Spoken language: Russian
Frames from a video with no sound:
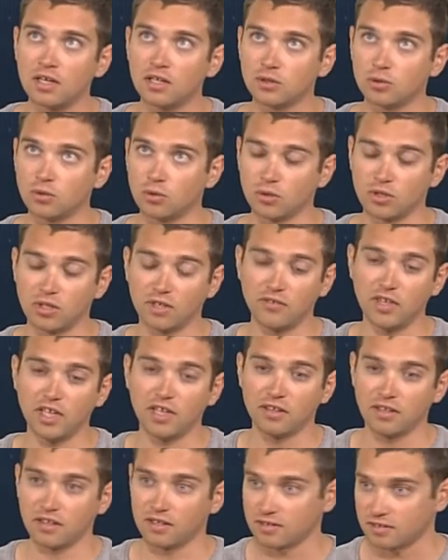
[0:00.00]
то
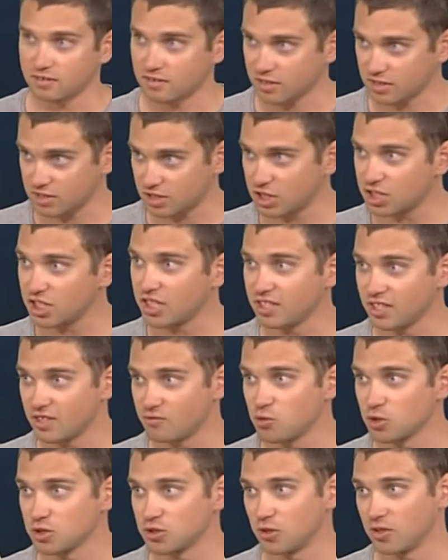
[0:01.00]
давление, разрежение
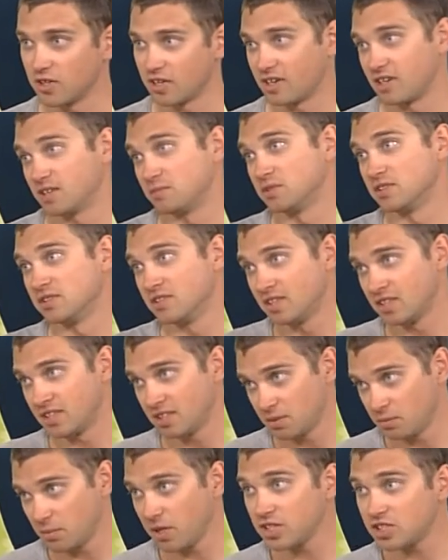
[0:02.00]
воздуха как бы
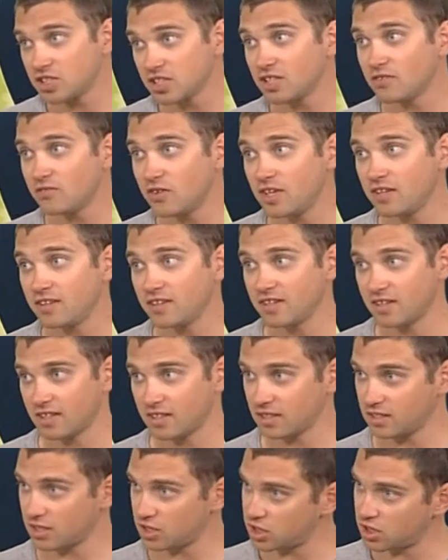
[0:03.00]
меньше давления, угу.
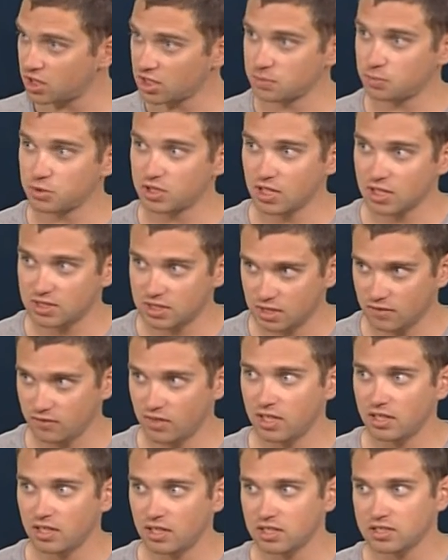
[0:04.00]
когда ты начинаешь спускаться,
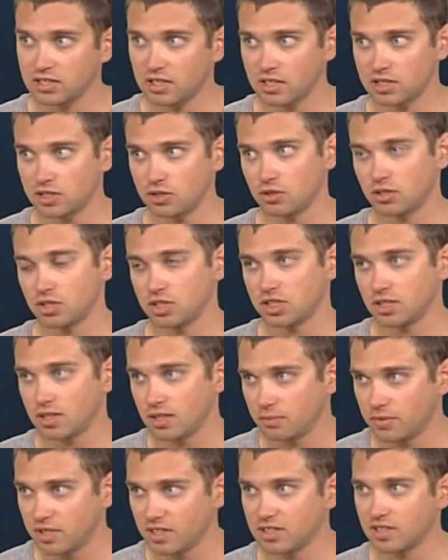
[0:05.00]
давление резко растет,
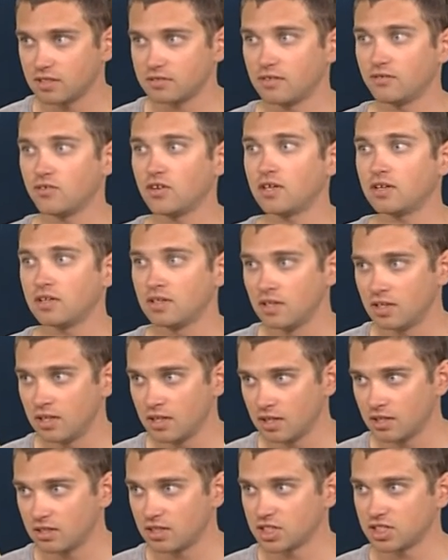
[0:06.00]
начинает болеть голова,
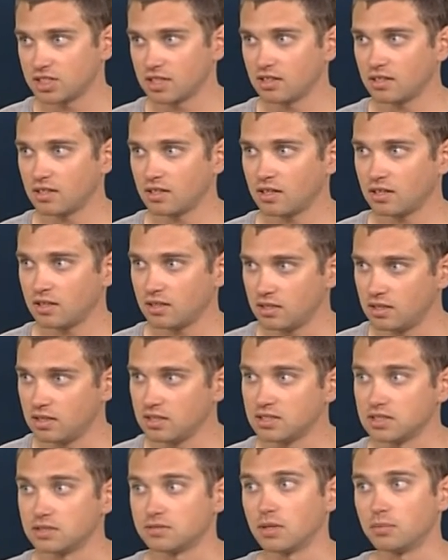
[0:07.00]
тошнота
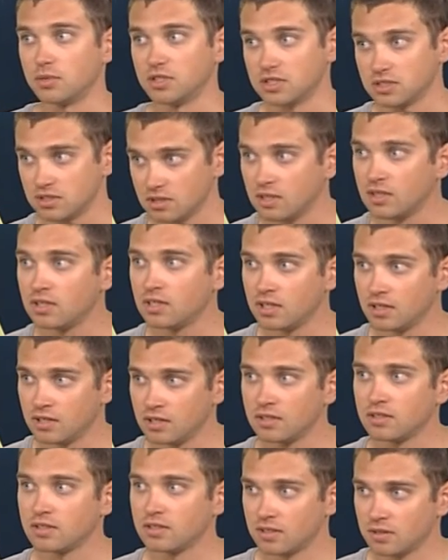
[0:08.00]
и слабость.
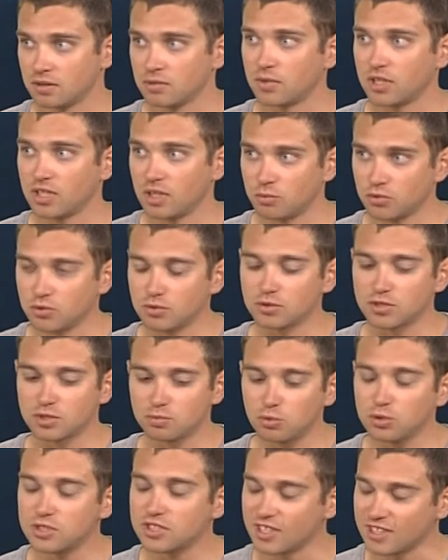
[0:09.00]
Угу. Поэтому
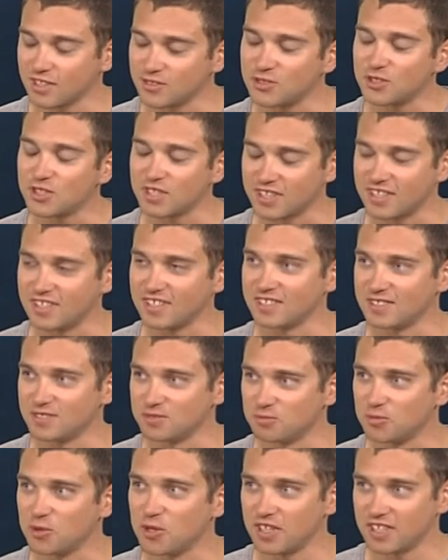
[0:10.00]
спуск нюансы. это все-таки
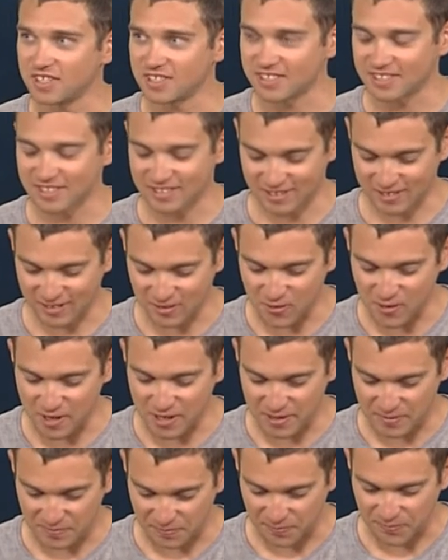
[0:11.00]
более
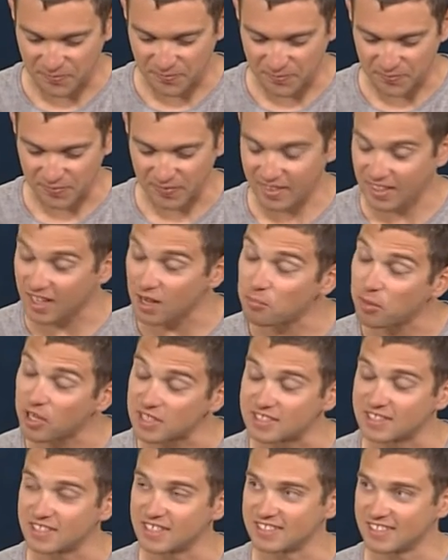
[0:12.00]
такое
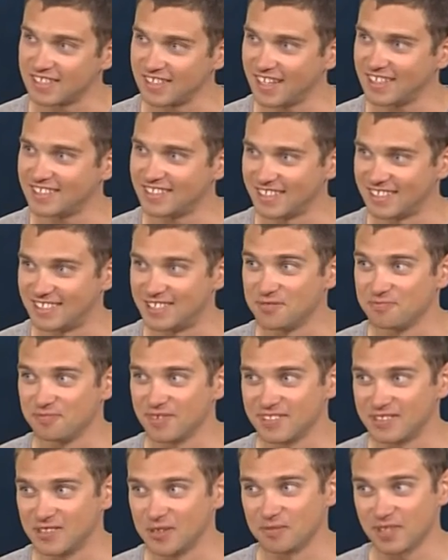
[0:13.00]
опасное занятие, чем
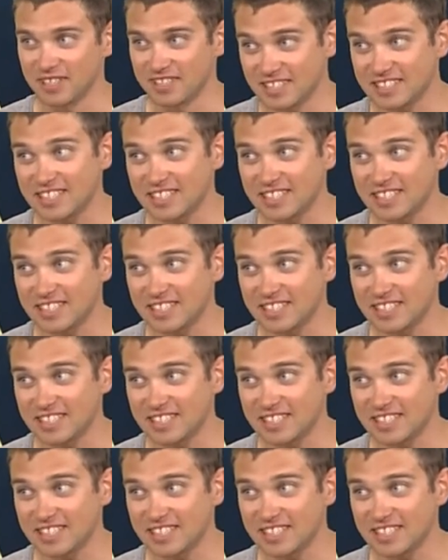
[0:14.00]
подъем Конечно. на,